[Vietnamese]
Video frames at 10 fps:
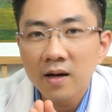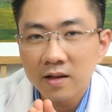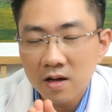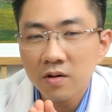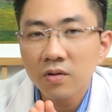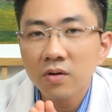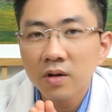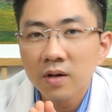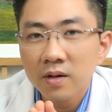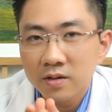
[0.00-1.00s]
kiến thức của
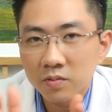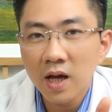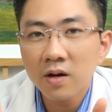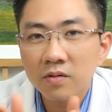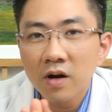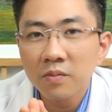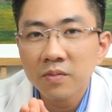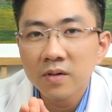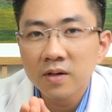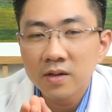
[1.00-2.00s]
tôi rộng rãi cộng đồng
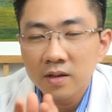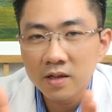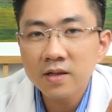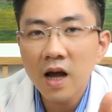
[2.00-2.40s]
xin